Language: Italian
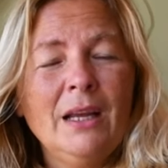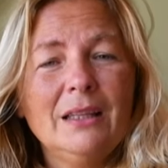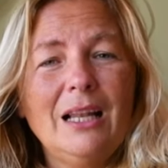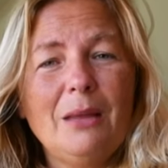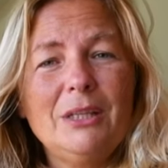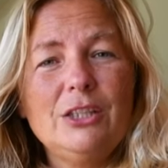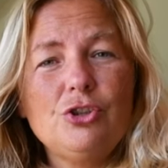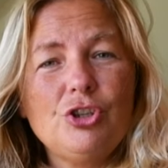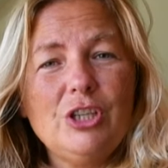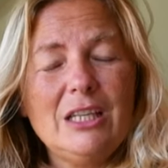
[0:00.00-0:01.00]
della
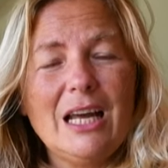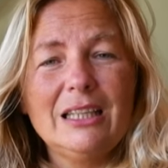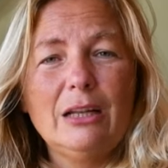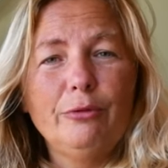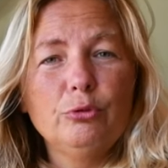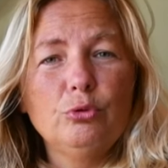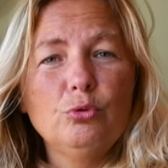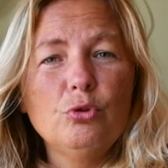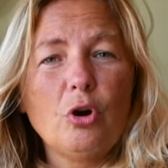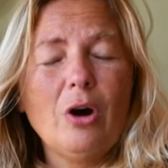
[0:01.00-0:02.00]
medicina Cina del
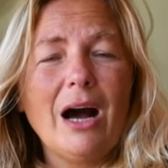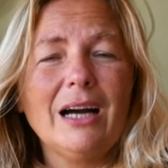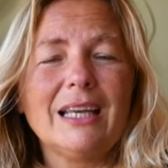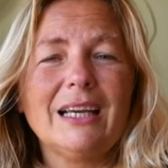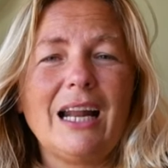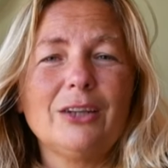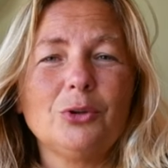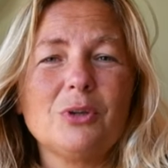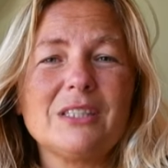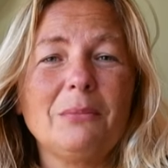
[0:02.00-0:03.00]
futuro ha anche
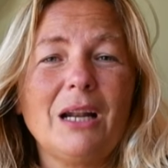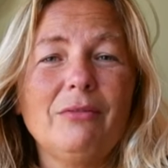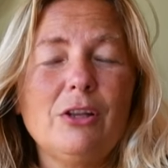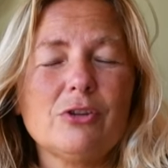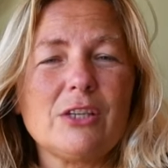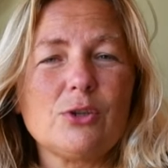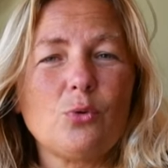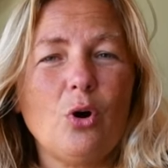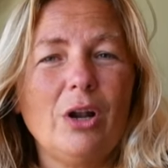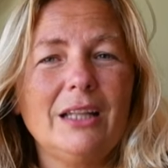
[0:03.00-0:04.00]
creato questa meravigliosa
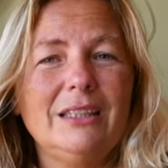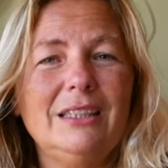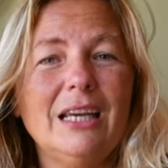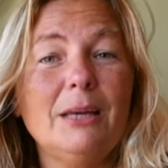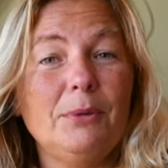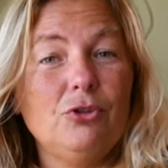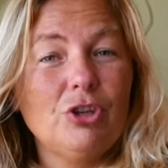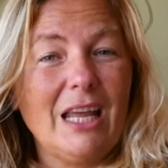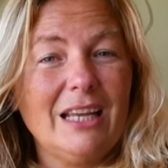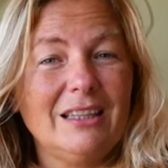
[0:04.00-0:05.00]
scuola di
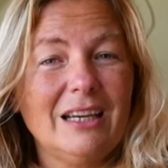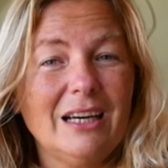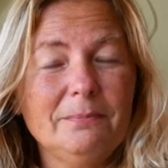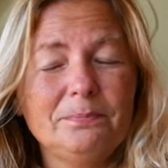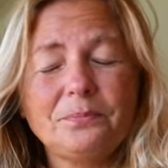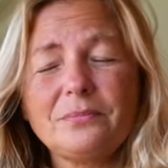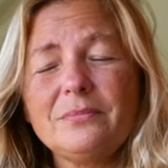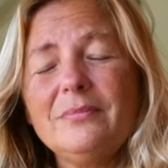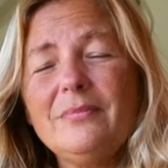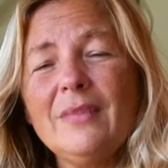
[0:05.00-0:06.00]
epigenetica
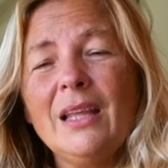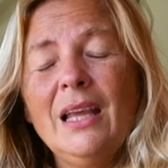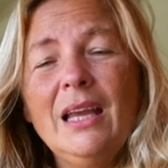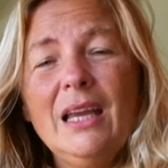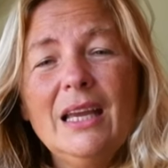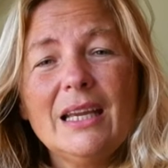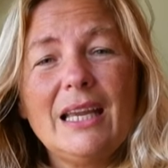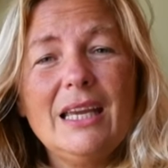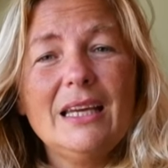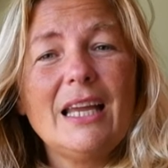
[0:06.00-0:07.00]

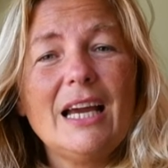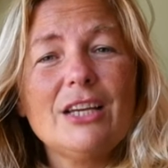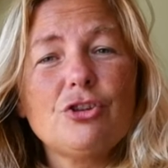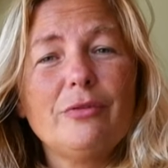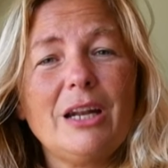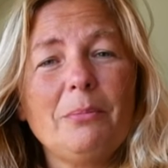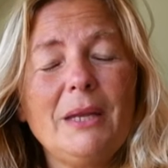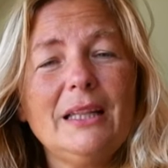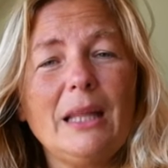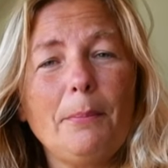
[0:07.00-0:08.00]
che riesce
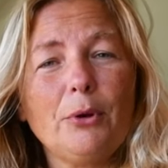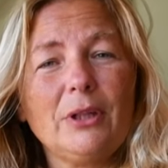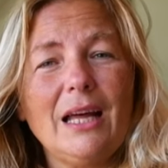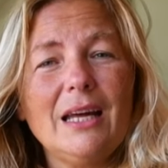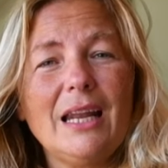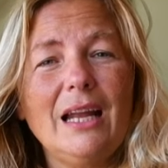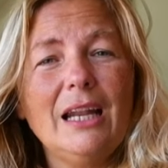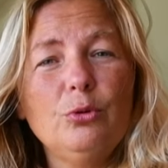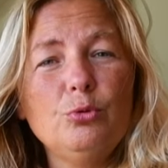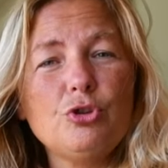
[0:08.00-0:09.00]
veramente a portare
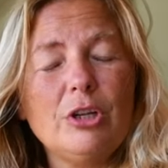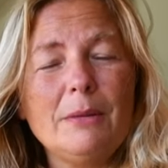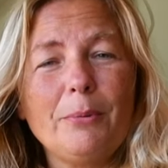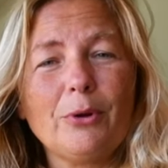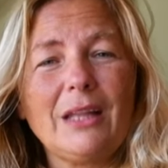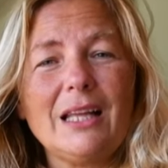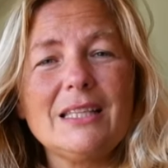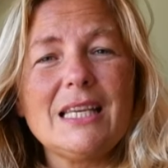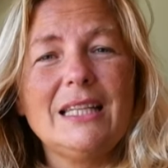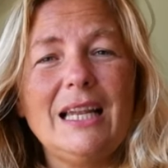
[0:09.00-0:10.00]
alla luce
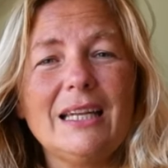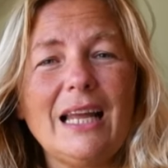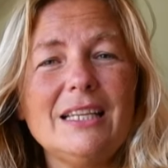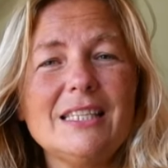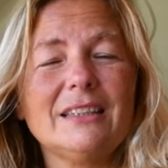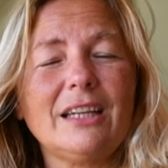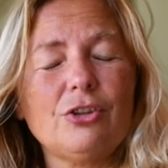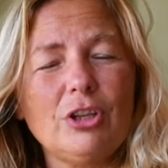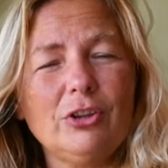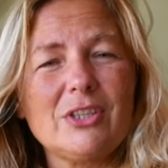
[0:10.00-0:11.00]
l'importanza dell'analisi a
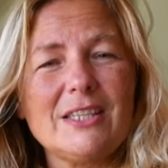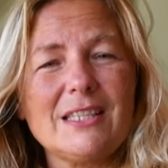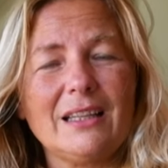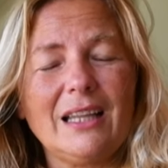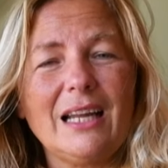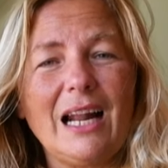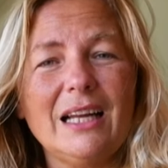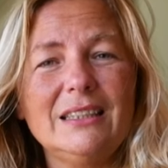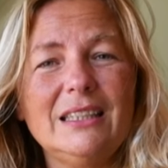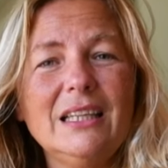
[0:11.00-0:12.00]
360
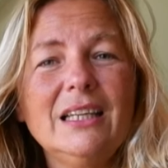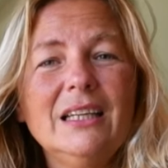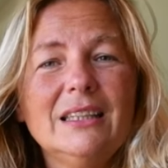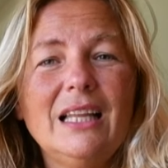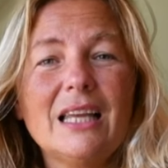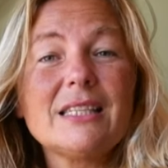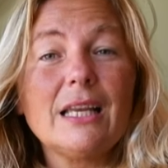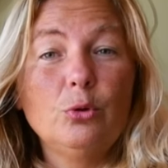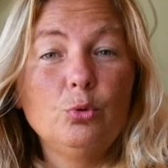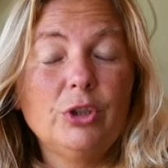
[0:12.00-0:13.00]
gradi della
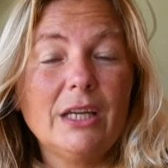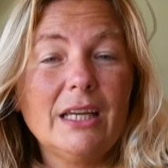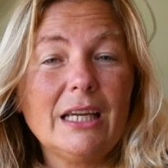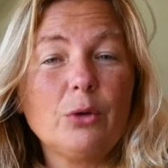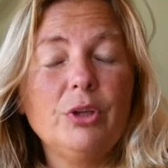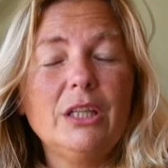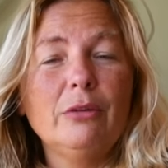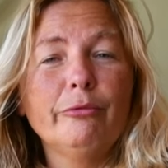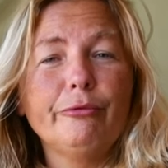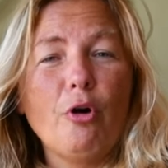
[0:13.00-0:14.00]
salute e quindi
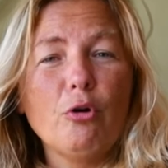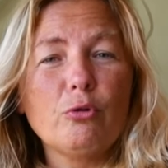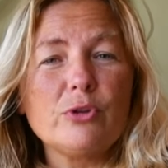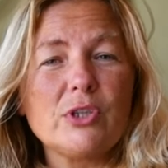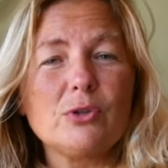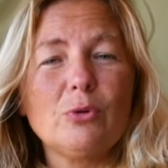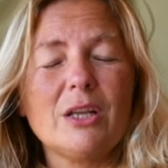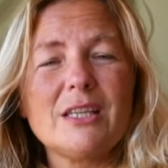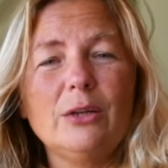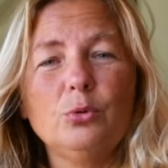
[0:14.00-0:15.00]
un focus
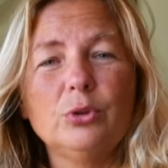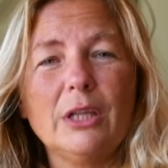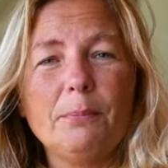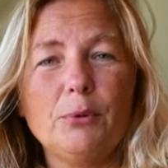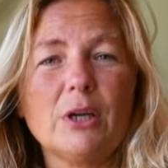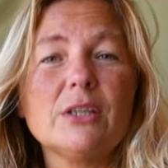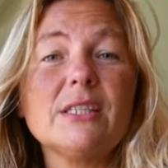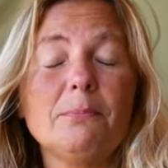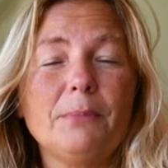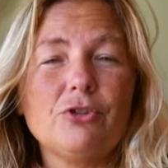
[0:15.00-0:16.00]
sulla salute più che
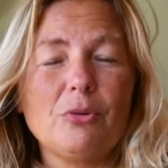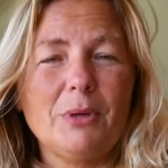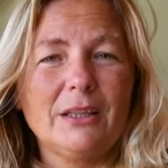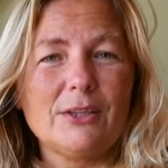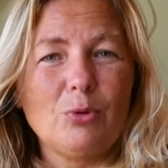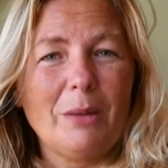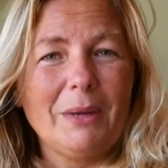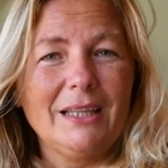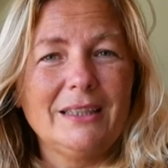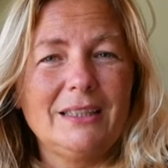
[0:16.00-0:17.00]
semplicemente sulla
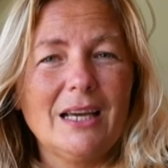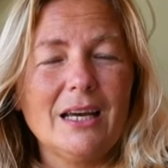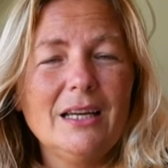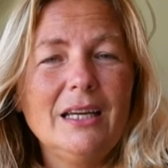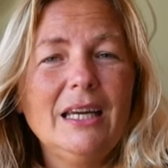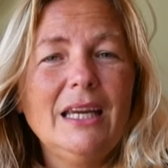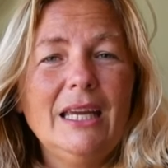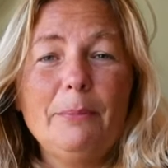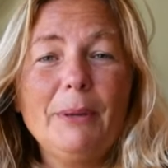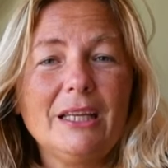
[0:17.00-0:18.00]
malattia.
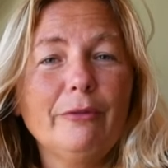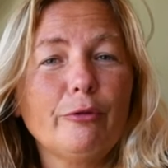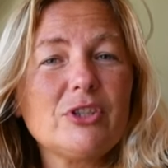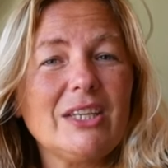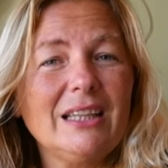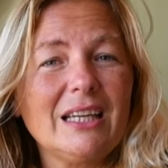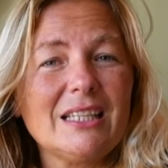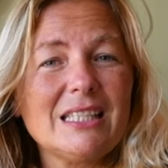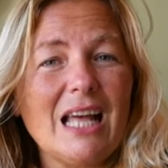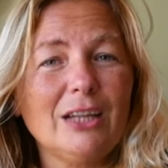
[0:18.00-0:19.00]
E per chi fosse
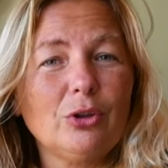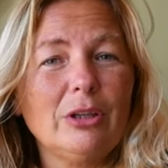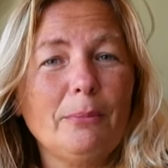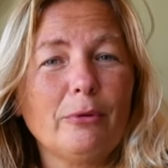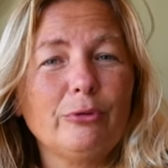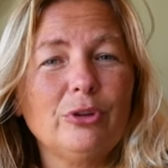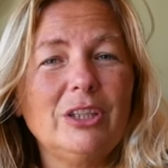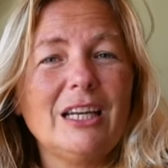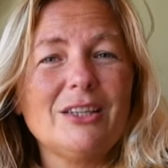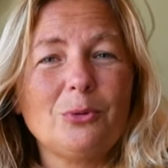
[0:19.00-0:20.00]
interessato ad
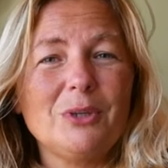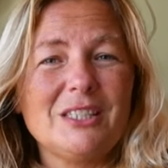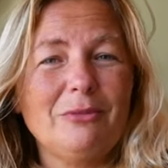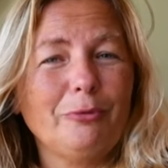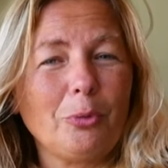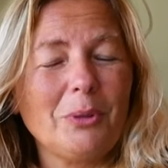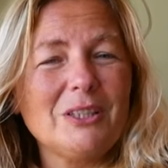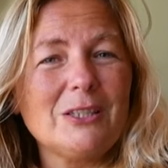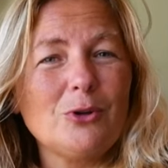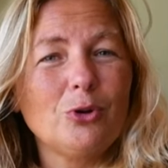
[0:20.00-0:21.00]
approfondire su queste
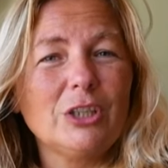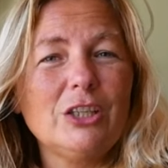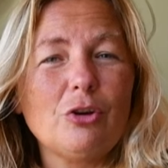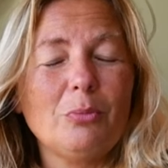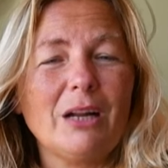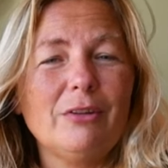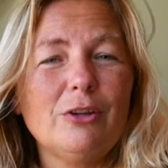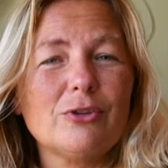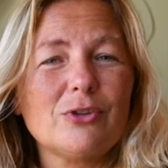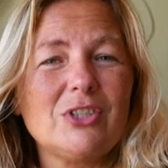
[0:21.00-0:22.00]
informazioni c'è un
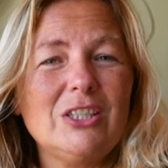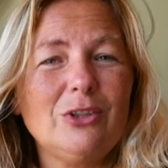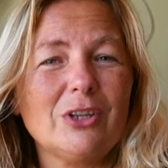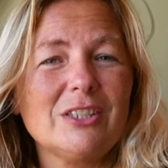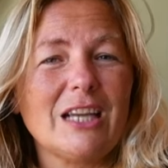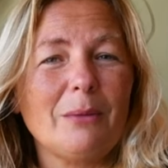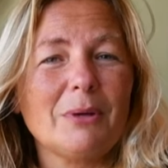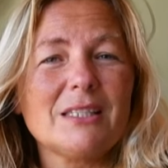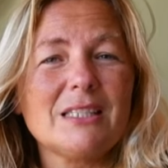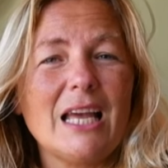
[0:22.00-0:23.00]
meraviglioso sito che si
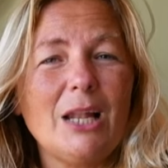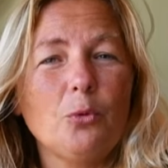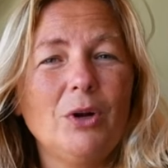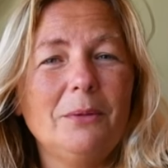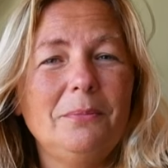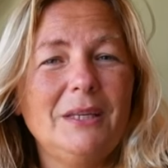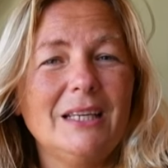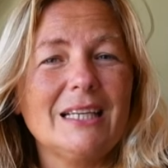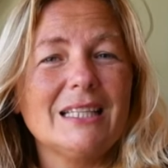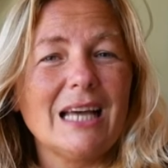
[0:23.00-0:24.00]
chiama
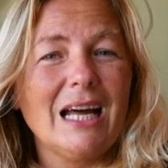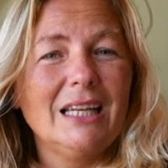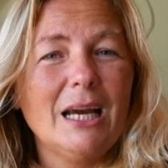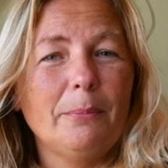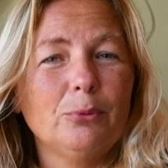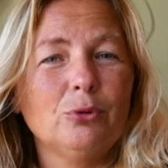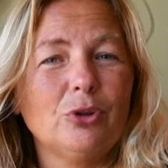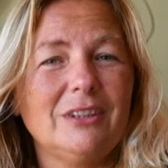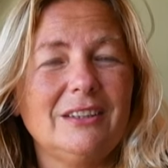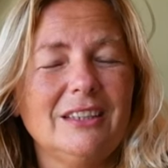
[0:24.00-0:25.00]

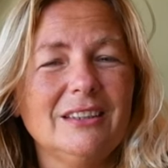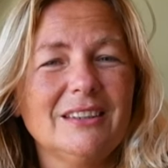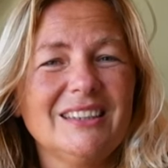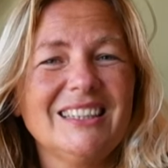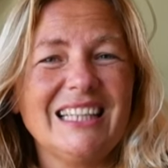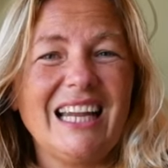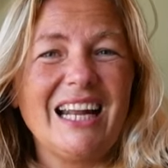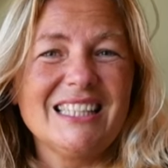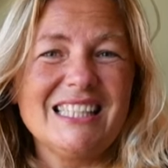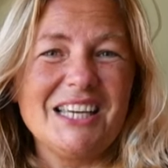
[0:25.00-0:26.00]
cellwellbeingitalia.it.
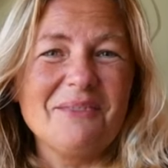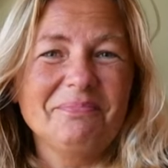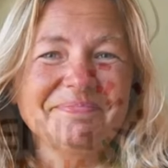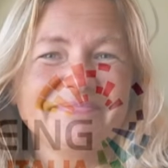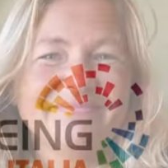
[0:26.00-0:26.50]
Grazie.